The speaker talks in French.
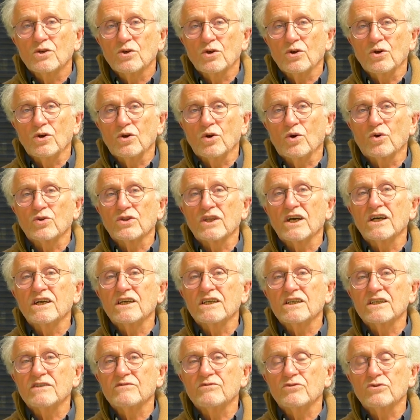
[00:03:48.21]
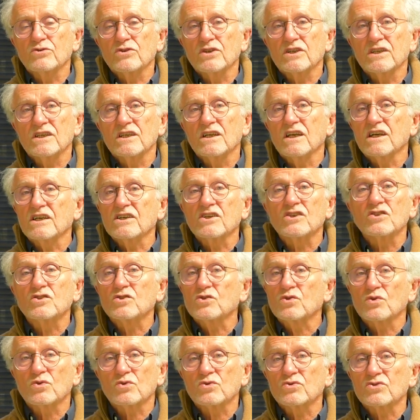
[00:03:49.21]
on a évoqué la
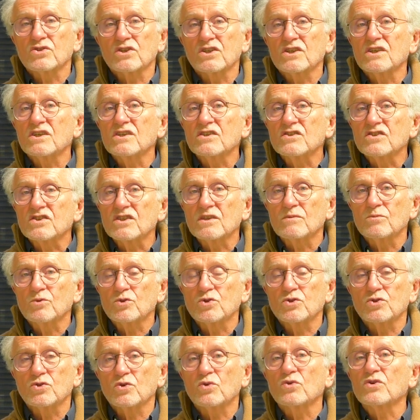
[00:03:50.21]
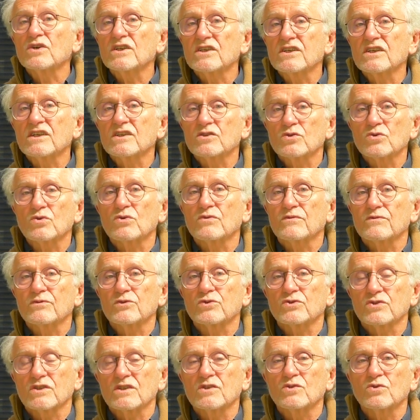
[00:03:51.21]
question des émotions et qu'est-ce qu'on
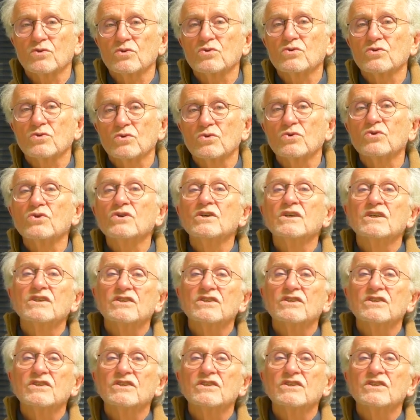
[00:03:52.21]
faisait de nos